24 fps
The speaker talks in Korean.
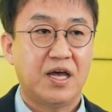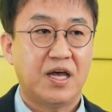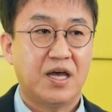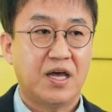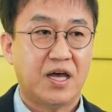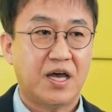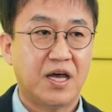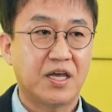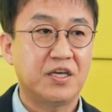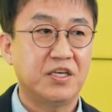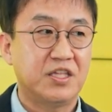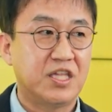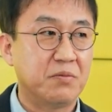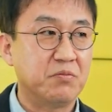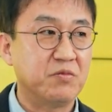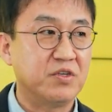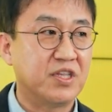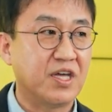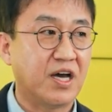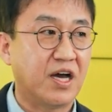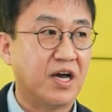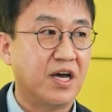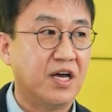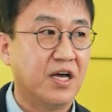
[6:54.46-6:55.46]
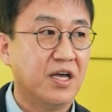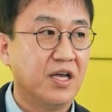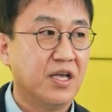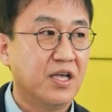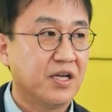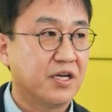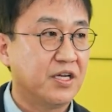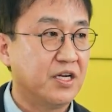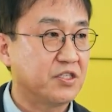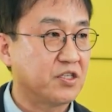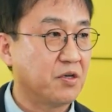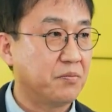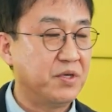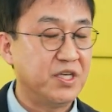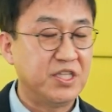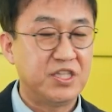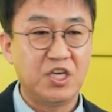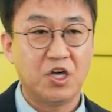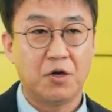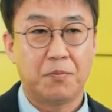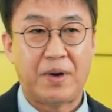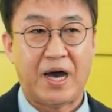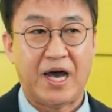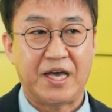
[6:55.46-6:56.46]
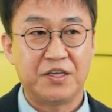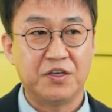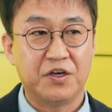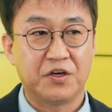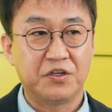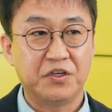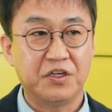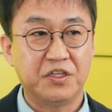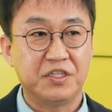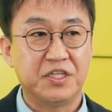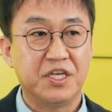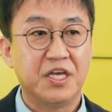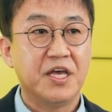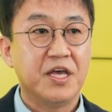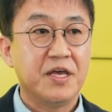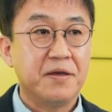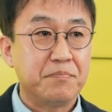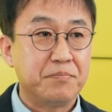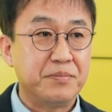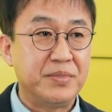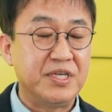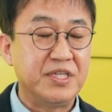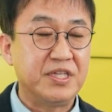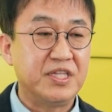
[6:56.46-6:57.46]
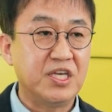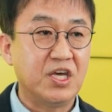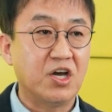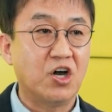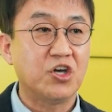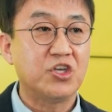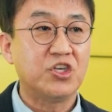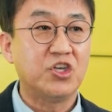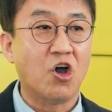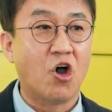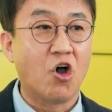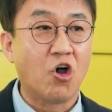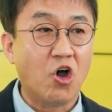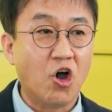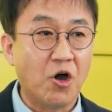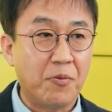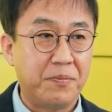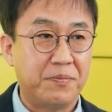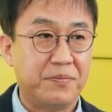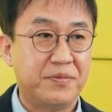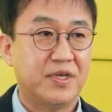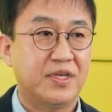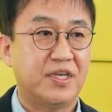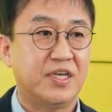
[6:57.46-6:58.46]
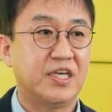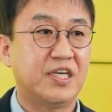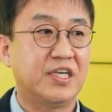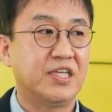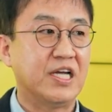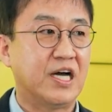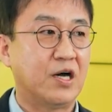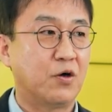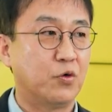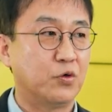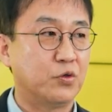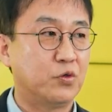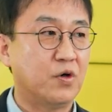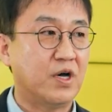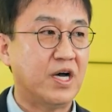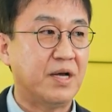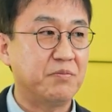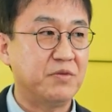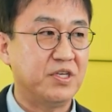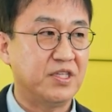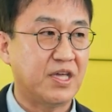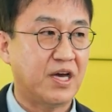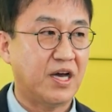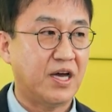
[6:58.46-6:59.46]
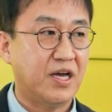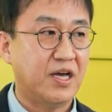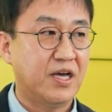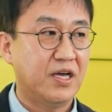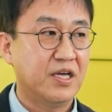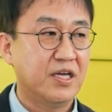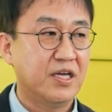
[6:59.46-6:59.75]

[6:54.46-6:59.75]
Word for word: 하게 됩니다. 그래서 미디어 바이어는 미디어 영업이라고도 합니다.